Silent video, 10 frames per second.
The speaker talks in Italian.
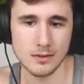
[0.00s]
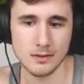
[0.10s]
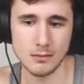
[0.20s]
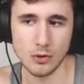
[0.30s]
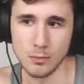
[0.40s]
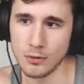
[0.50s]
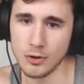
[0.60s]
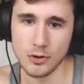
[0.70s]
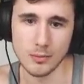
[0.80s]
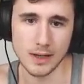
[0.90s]
Mollo
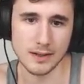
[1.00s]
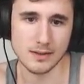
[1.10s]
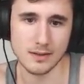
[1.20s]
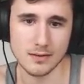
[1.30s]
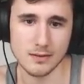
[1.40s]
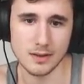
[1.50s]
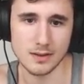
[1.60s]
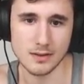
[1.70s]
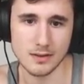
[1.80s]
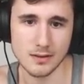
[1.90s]
poco e basta.
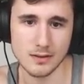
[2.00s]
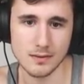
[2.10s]
Pizza.